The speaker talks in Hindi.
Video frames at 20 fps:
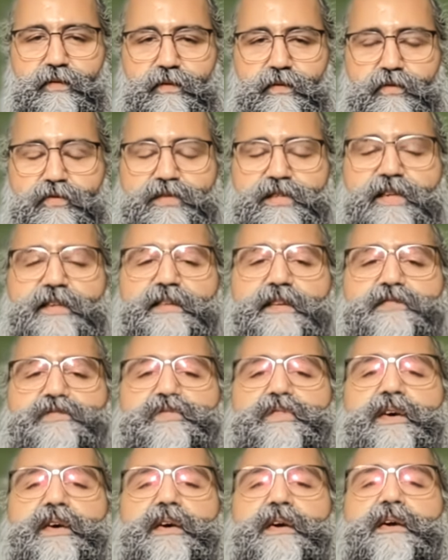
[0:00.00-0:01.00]
तो चीज़ें जो
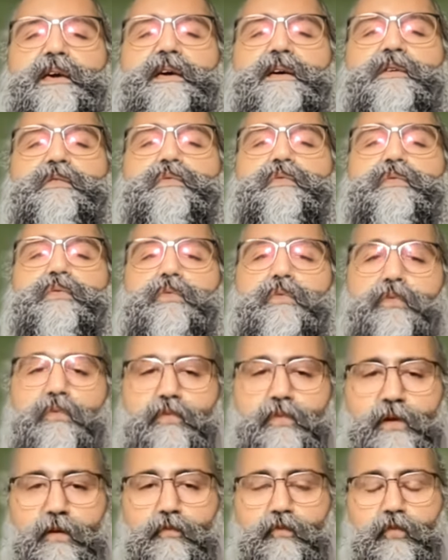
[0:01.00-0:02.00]
हैं
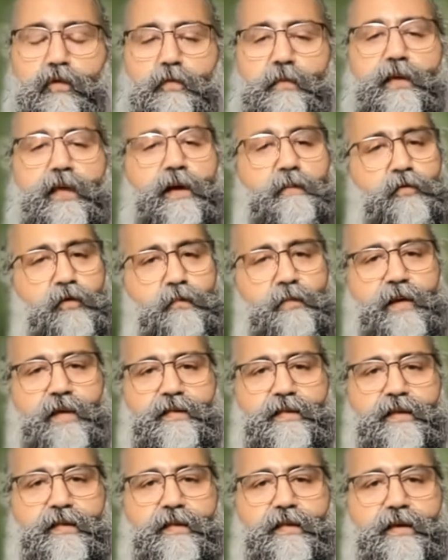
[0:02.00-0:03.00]
वो भी आपको
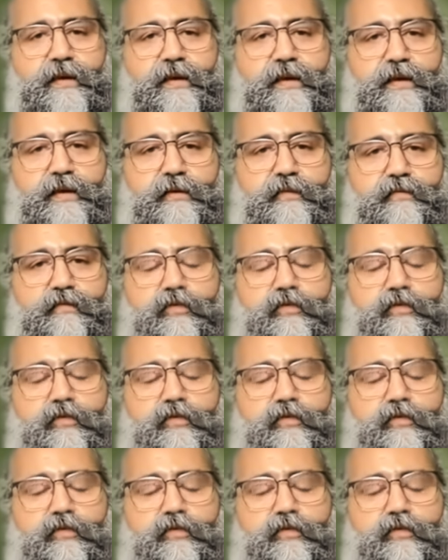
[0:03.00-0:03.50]
ब्लेसिंग देंगे